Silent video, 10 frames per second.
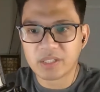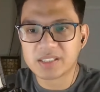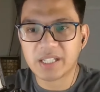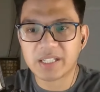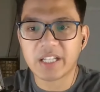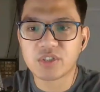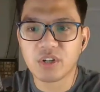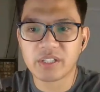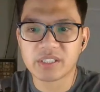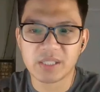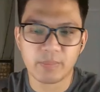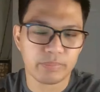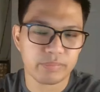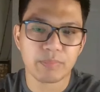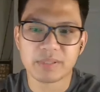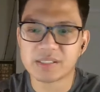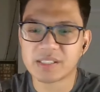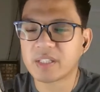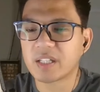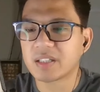Second choice, if eh,
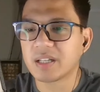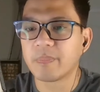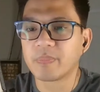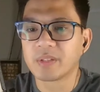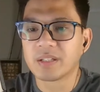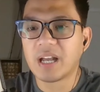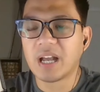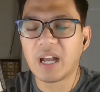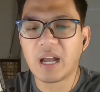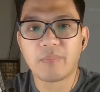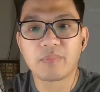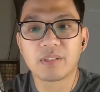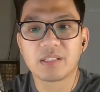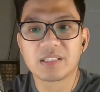representative um,